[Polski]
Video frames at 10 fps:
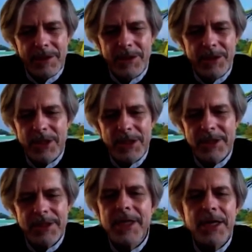to
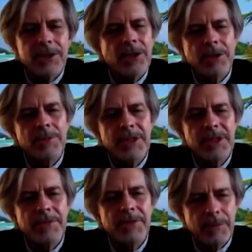jest nasz
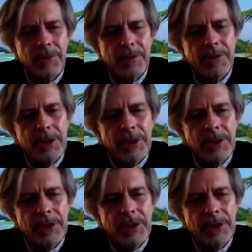osobisty wybór.